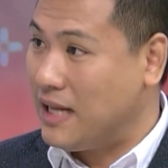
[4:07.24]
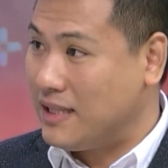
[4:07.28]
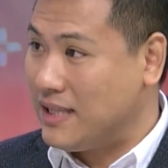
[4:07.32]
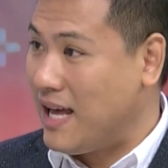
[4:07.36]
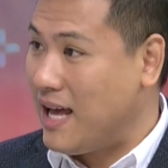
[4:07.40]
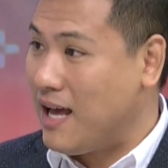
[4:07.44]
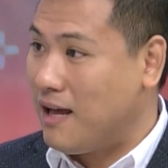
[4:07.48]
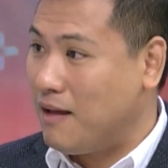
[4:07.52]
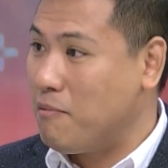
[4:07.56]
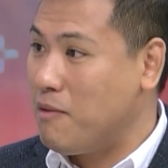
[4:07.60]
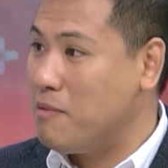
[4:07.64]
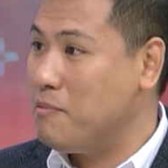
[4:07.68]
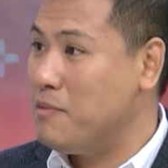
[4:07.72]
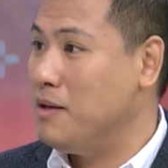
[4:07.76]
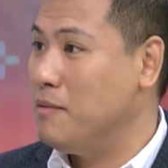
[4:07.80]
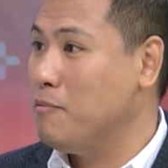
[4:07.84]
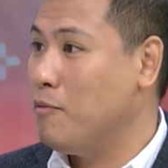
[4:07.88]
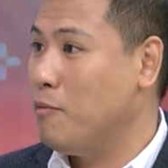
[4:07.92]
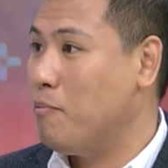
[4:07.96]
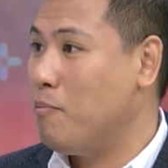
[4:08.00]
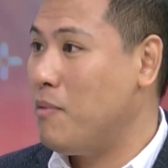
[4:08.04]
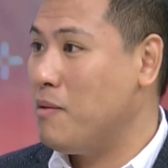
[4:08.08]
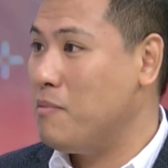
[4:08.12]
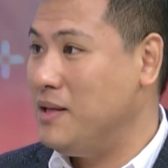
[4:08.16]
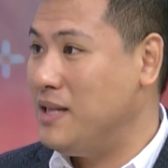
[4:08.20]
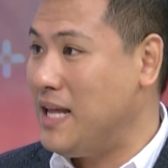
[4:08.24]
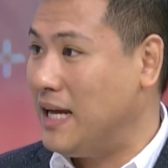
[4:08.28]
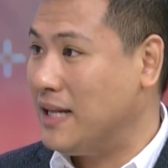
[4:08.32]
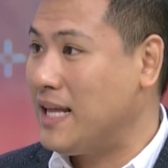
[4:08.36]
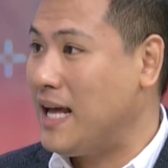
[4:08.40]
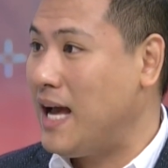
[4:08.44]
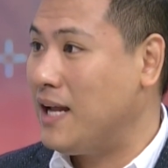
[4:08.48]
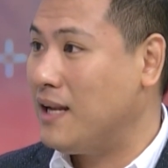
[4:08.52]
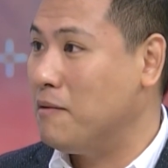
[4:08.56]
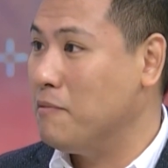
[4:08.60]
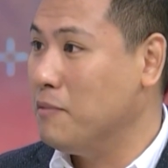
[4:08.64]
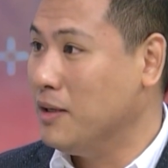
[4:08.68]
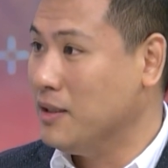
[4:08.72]
Data ไม่มีไม่มี
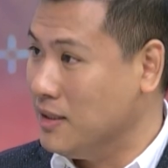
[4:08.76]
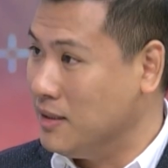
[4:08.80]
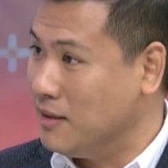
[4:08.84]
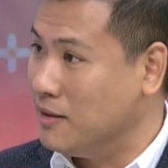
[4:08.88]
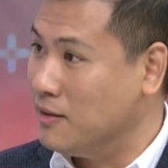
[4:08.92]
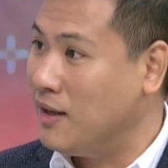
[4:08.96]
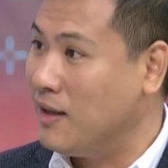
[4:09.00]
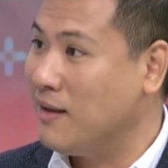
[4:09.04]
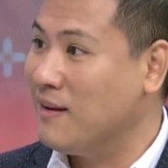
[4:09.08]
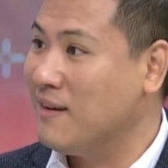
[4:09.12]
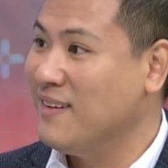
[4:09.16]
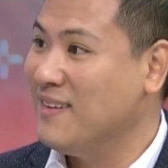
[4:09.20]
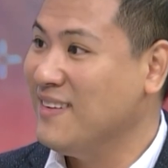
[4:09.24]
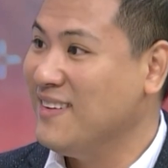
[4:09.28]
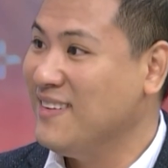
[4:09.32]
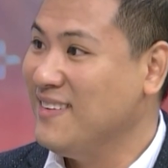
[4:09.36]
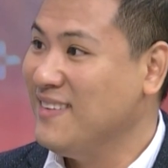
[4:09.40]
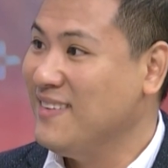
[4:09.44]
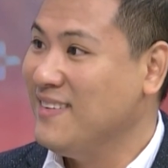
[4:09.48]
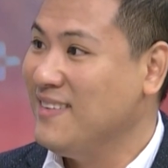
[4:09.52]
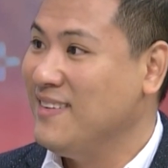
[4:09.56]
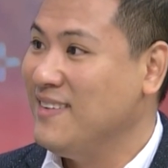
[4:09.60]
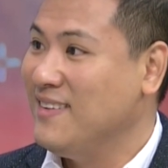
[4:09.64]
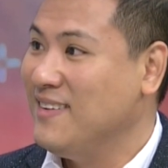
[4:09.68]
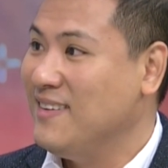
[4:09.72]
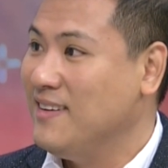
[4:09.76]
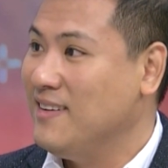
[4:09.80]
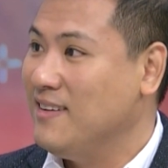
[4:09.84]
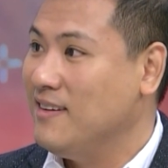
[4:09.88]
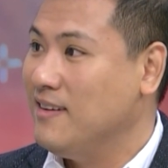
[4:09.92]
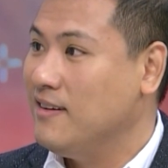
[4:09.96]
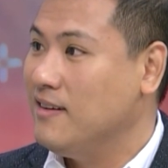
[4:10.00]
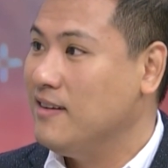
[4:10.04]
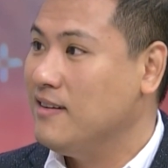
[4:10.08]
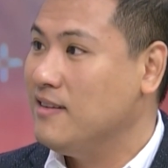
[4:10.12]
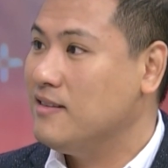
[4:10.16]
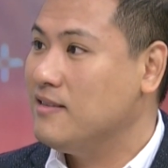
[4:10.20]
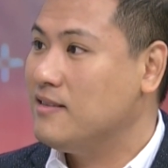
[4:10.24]
Data ในมือถือนะโอ้โห
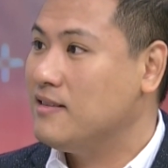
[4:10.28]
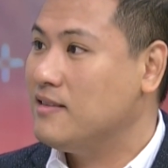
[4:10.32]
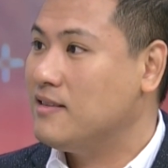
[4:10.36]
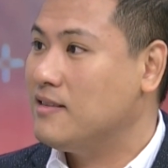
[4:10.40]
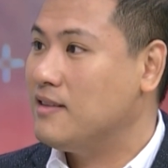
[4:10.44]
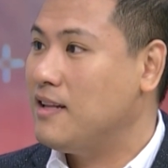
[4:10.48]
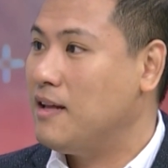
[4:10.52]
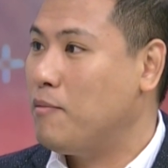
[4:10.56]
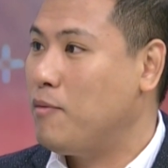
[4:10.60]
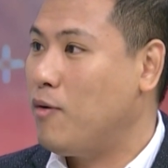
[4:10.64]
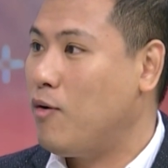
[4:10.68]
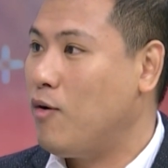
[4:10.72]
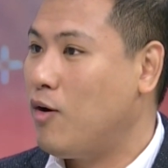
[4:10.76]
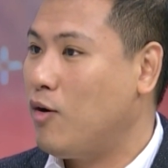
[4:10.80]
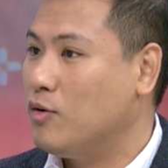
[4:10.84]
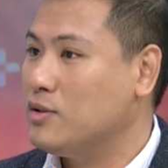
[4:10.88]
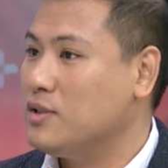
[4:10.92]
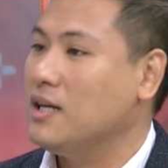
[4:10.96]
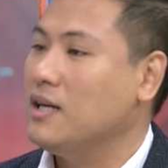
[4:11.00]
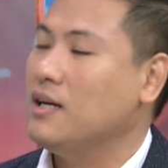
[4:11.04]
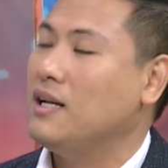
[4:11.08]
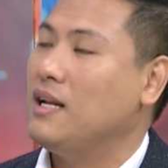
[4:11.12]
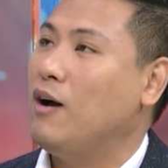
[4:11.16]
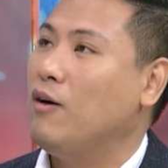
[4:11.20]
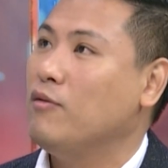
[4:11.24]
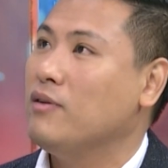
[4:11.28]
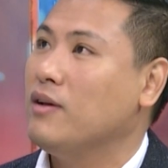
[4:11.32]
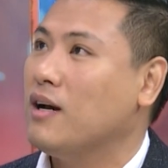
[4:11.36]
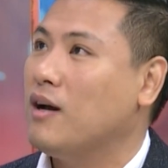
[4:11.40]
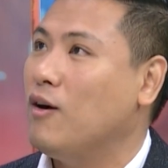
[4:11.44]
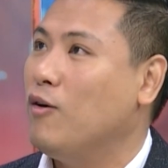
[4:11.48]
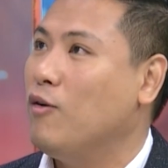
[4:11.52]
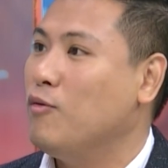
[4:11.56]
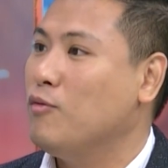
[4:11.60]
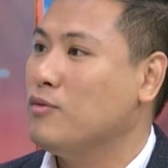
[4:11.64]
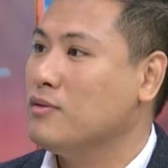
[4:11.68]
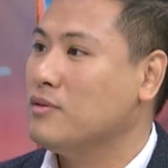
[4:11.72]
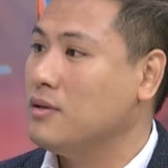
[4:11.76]
แต่พอเขาเจอเราเนี่ย
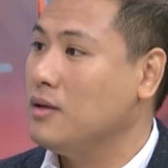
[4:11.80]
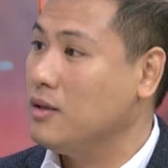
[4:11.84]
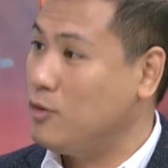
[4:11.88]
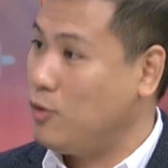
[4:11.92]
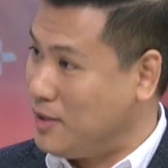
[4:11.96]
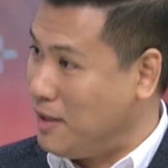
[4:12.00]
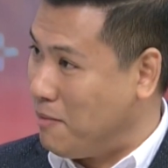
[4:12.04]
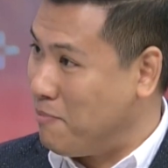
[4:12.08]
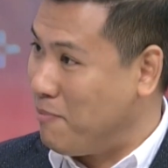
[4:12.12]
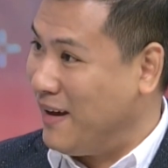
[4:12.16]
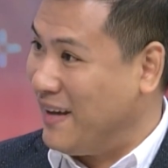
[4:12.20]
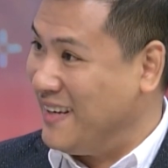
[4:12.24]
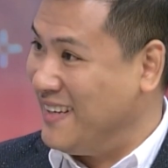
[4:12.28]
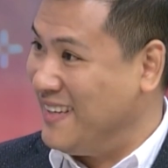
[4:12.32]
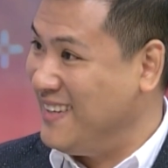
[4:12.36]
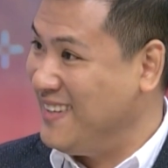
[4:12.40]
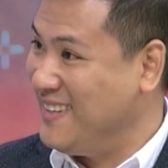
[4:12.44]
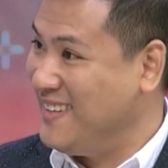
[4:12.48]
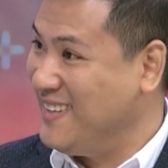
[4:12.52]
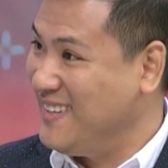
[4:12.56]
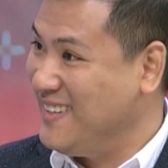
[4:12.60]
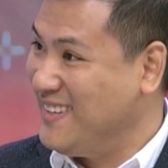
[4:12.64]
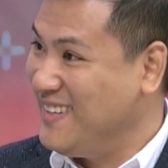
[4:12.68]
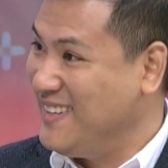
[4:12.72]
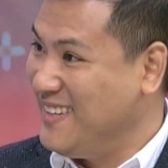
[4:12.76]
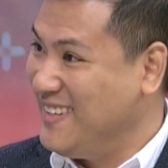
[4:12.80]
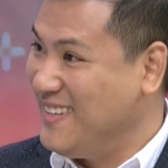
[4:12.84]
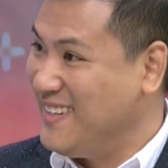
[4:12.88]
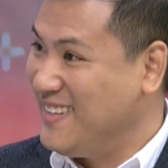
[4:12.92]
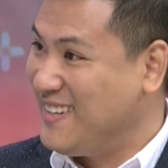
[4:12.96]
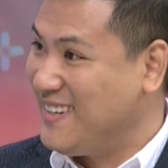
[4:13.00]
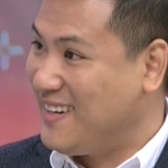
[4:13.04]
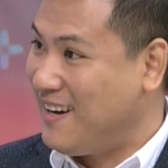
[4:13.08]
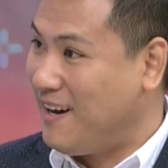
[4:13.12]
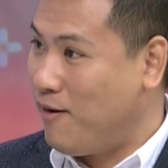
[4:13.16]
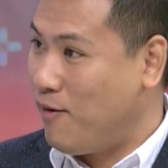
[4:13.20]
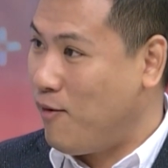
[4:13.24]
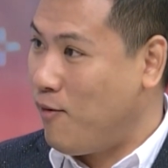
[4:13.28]
เขาซื้อโทรศัพท์ใหม่
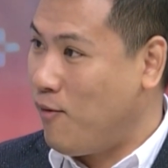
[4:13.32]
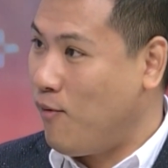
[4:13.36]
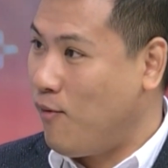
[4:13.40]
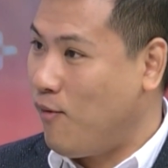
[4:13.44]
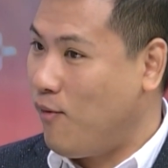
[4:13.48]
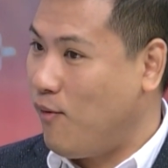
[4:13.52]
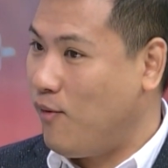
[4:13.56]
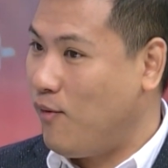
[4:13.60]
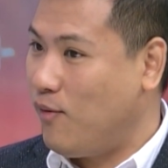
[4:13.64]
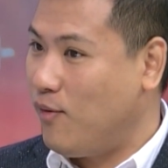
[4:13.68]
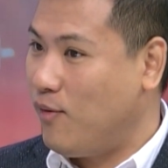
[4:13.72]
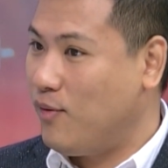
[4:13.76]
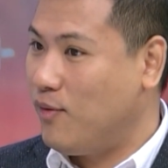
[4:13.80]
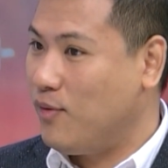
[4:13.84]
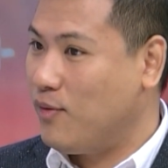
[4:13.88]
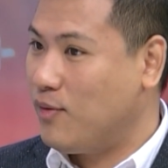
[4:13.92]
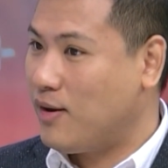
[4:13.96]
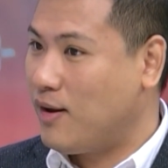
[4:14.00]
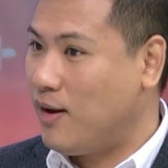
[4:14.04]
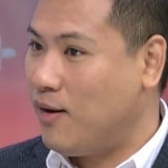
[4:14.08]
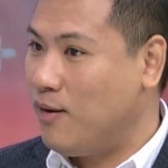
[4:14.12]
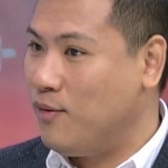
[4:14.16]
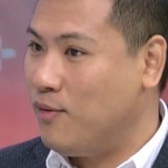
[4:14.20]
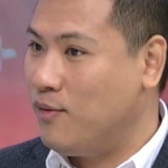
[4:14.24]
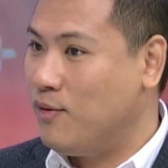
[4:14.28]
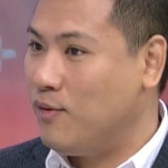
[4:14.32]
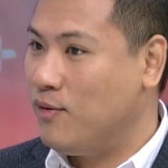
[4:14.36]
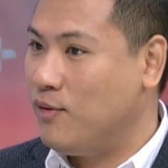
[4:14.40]
เขาเขา